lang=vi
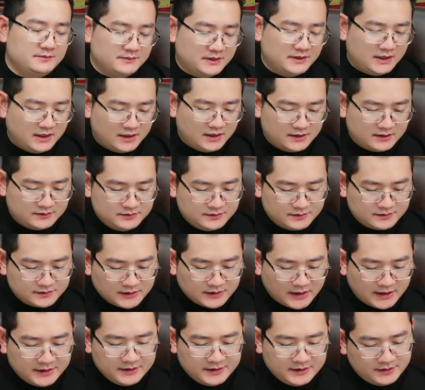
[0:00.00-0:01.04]
mà ở hướng
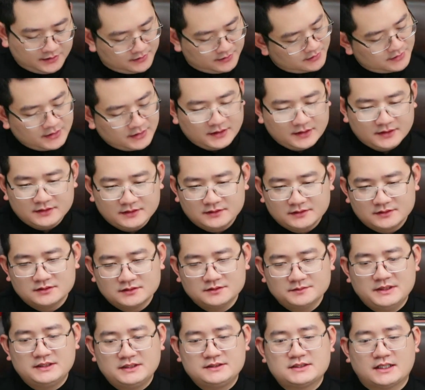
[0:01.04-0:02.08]
tây
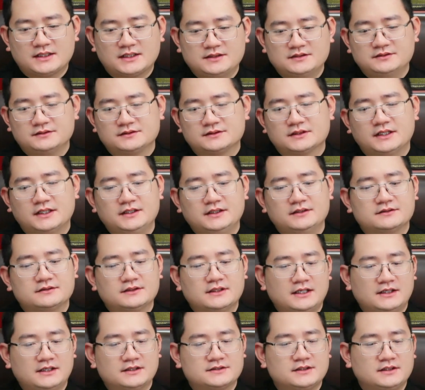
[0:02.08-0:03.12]
bính dần hướng tây hướng
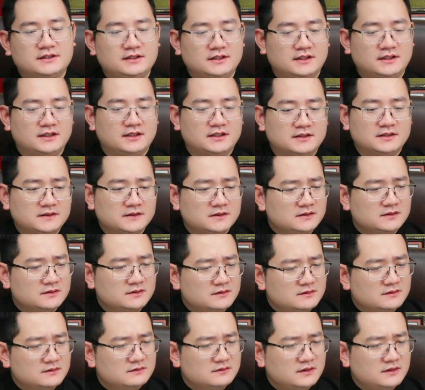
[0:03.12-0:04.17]
này là rất là
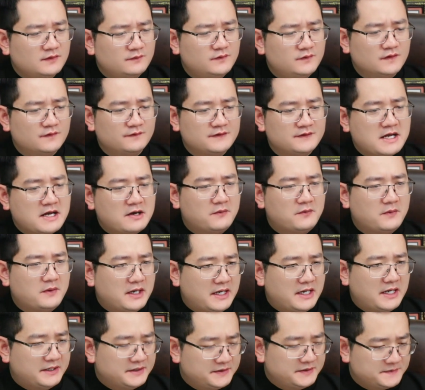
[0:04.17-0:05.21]
là vượng và đào
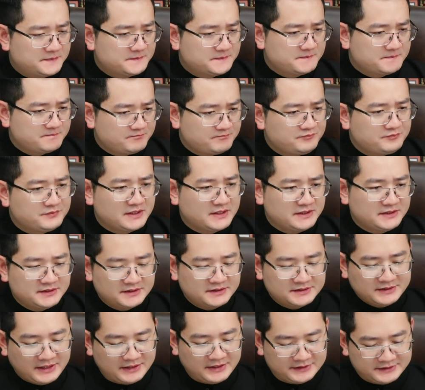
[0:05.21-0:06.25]
hoa
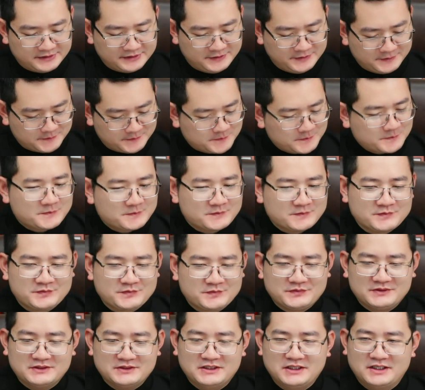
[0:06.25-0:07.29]
biến thành
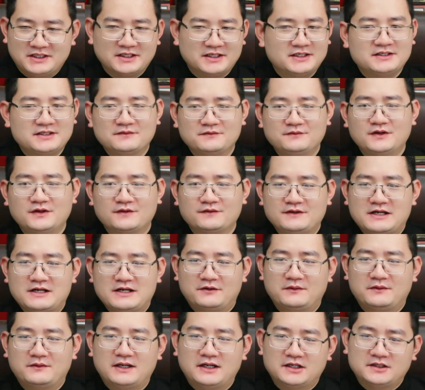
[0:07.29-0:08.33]
ở đây là vượng và đào
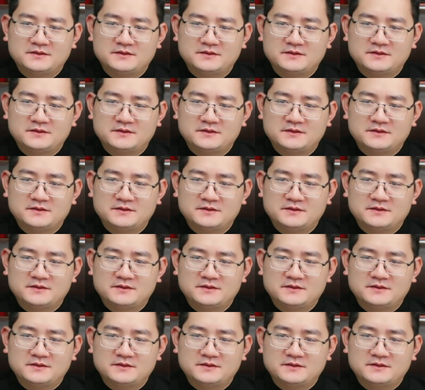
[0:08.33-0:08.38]
hoa